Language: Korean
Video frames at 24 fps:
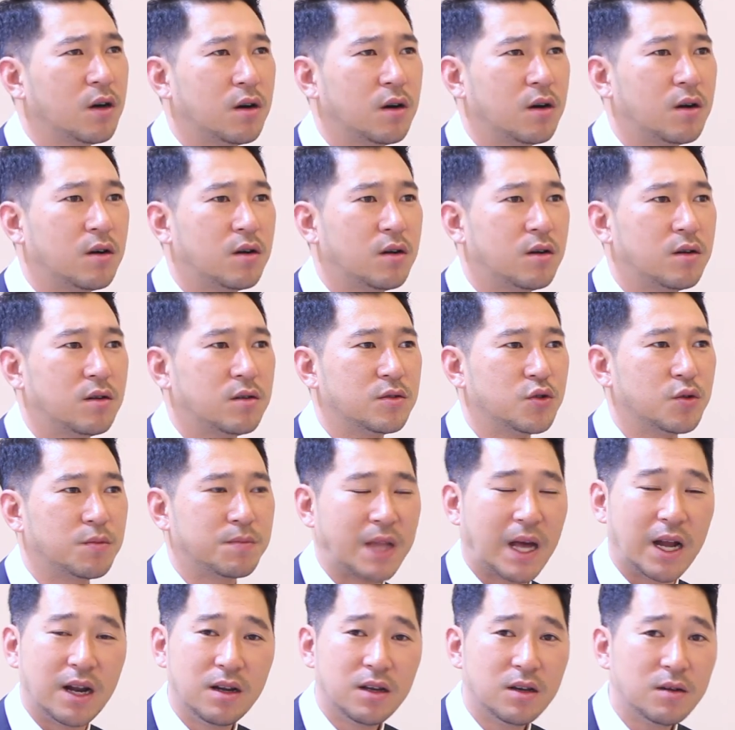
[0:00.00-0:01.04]
어, 좀
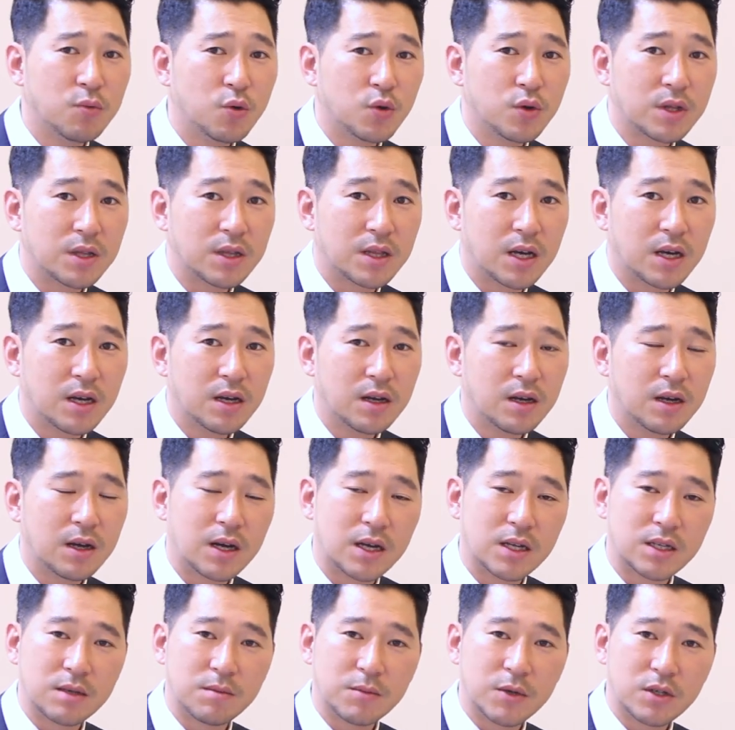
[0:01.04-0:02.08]
날려 보인다
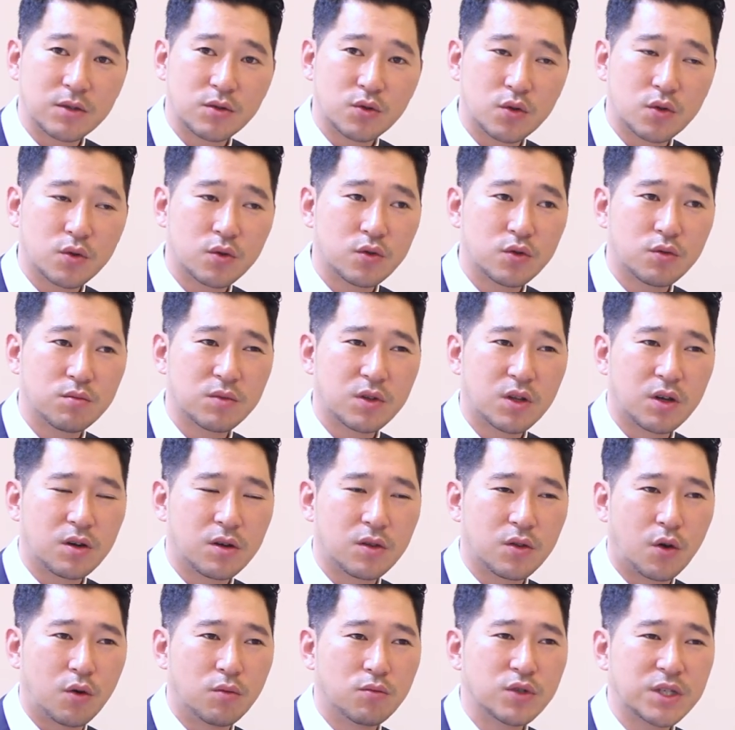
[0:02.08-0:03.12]
아니면 조금
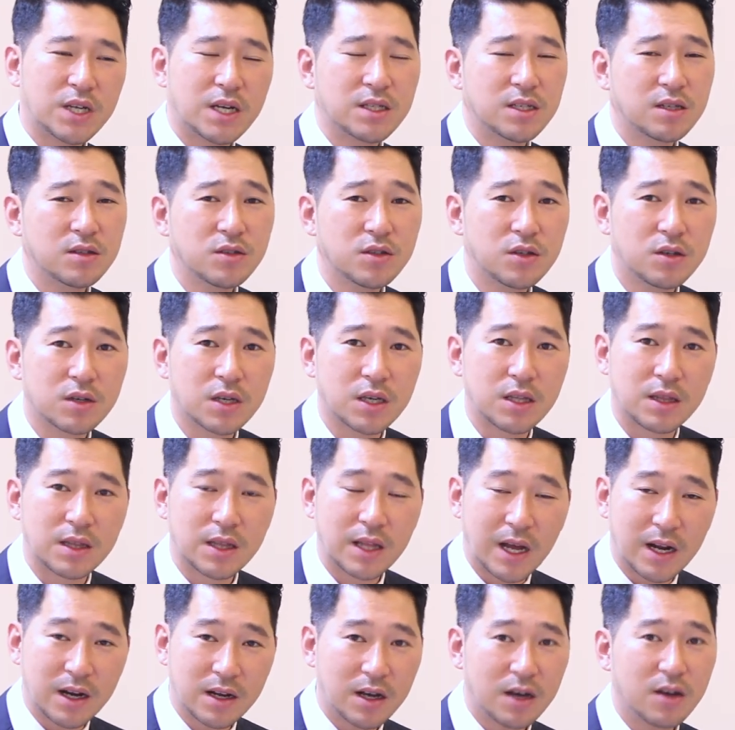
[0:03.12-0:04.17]
더 너무 사선적인
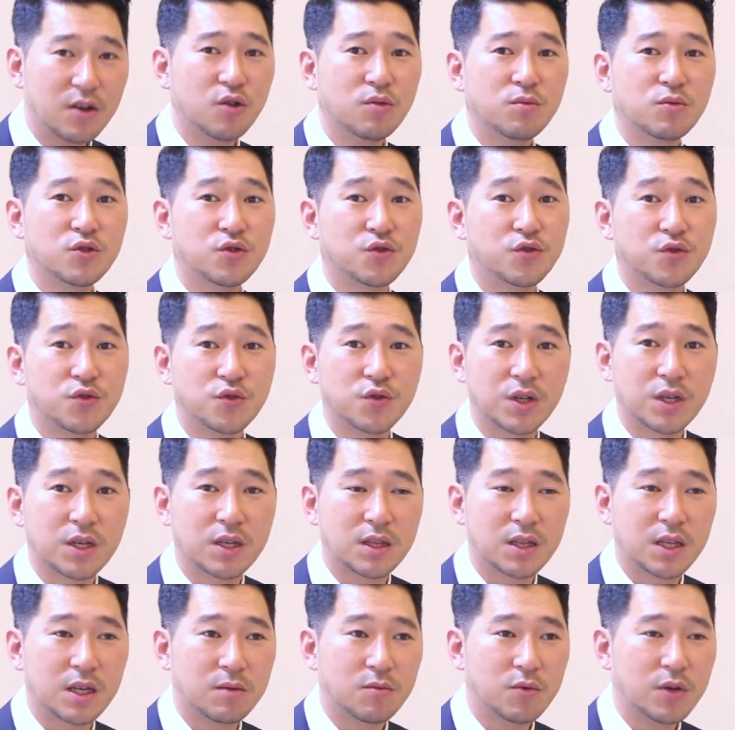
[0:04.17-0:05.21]
날카로움을 줄 수 있기
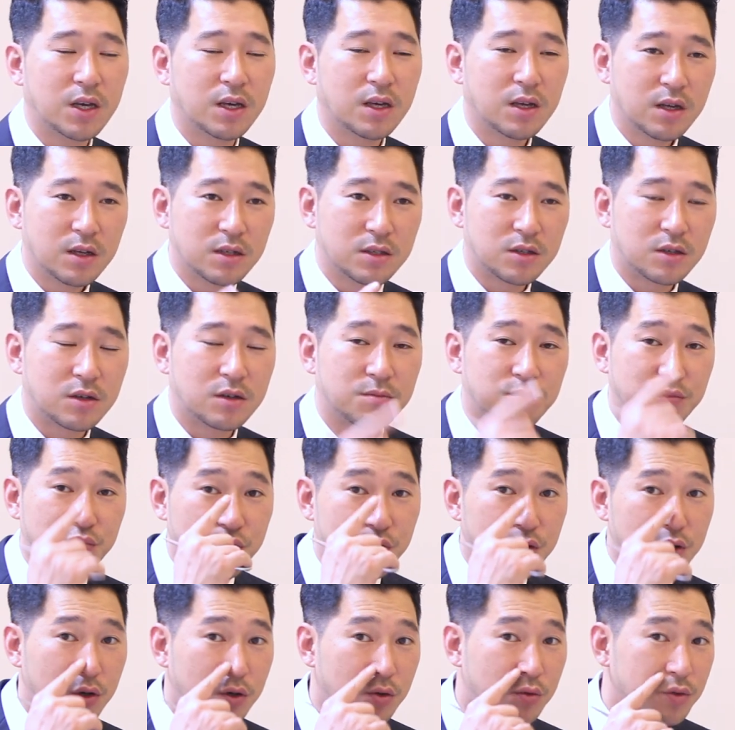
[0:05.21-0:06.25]
때문에 저는
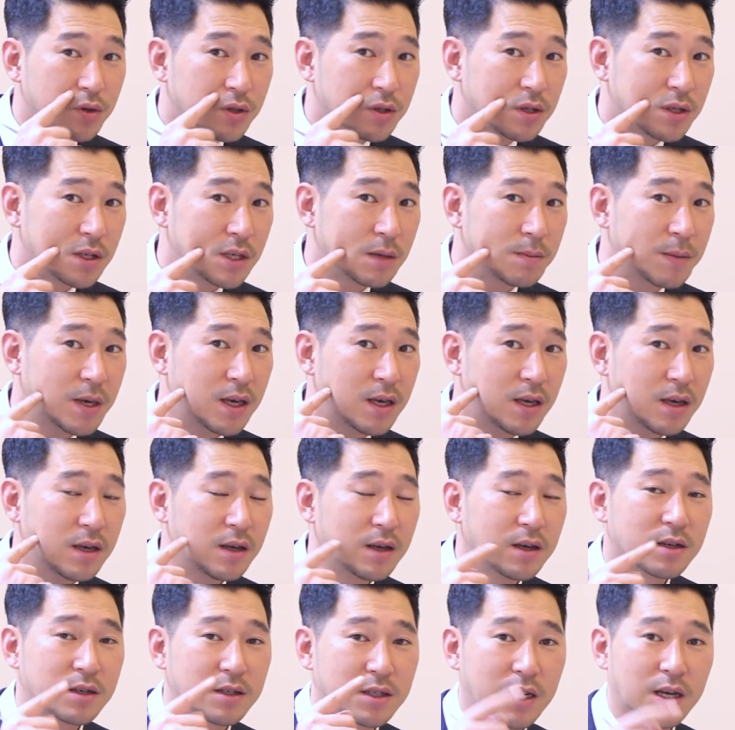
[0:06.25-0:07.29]
부드러운 느낌의
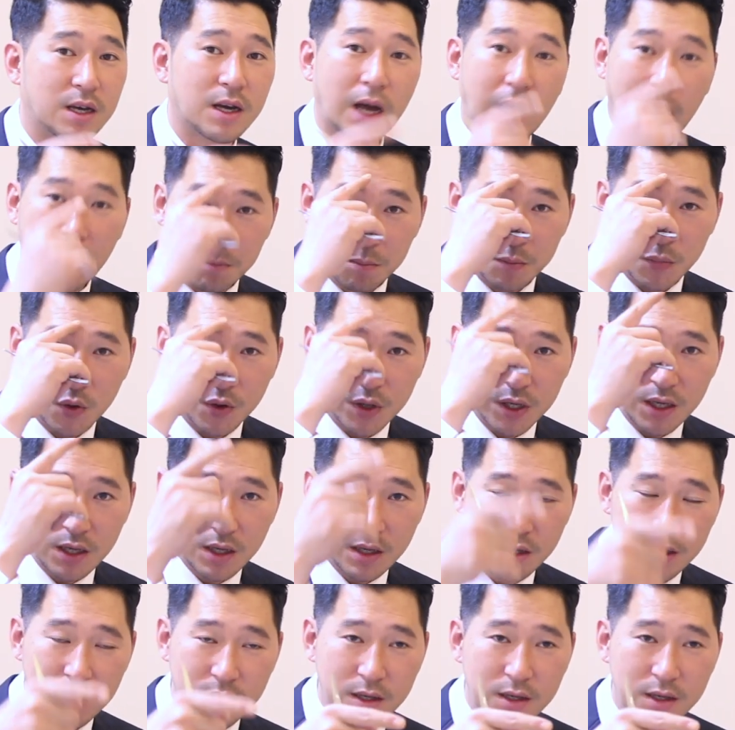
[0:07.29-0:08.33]
그냥 앞머리
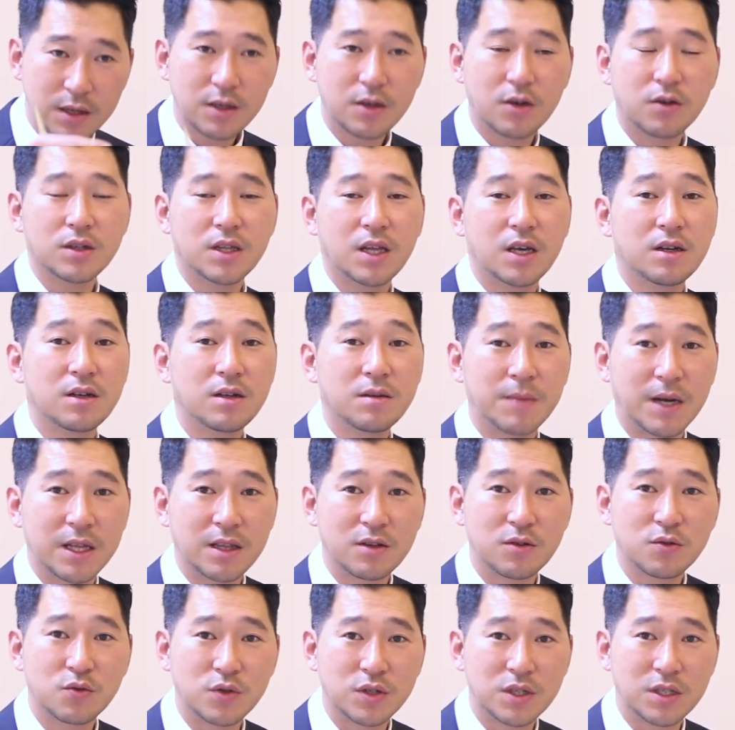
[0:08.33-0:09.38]
형태를
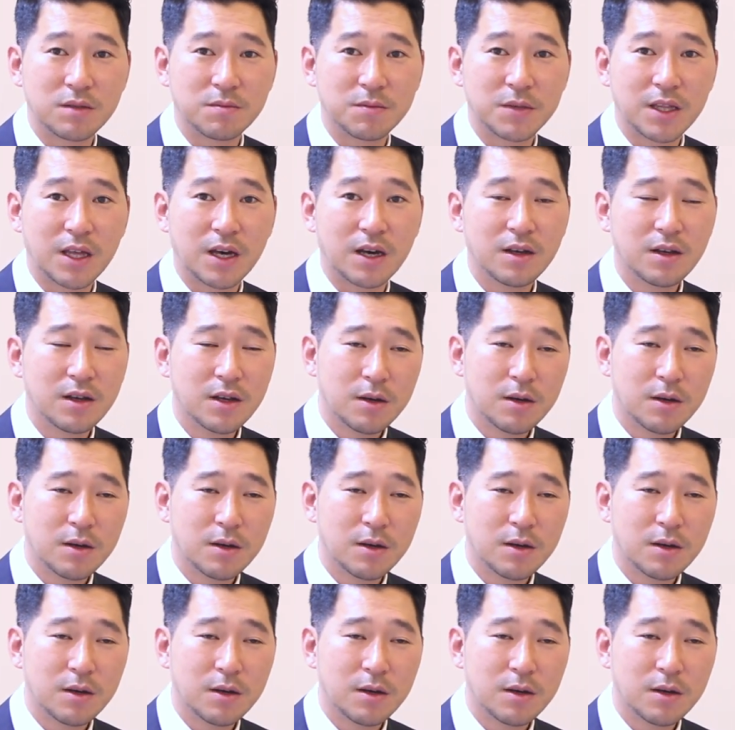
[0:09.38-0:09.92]
만들고 있습니다.